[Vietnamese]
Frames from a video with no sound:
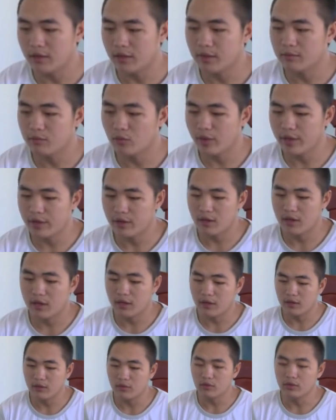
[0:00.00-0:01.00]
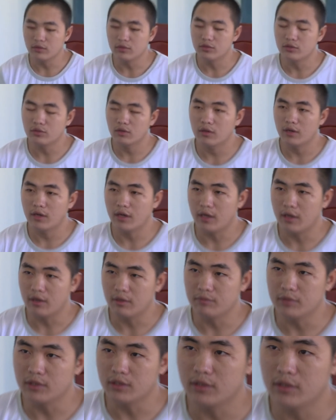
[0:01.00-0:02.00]
thì Phành sẽ trả cho 10
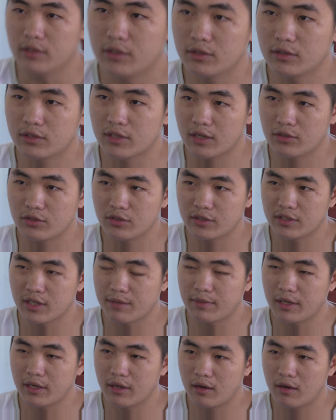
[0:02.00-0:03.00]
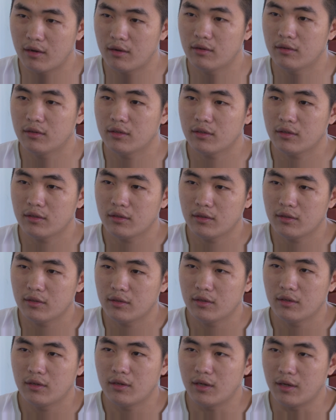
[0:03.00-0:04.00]
đến 15 triệu đồng. Sau
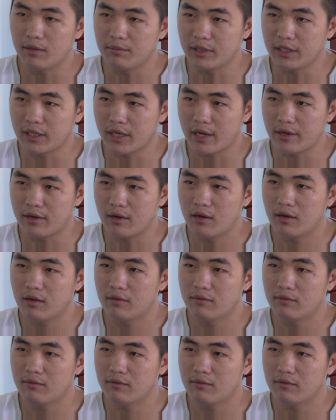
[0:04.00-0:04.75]
đó xá đến huyện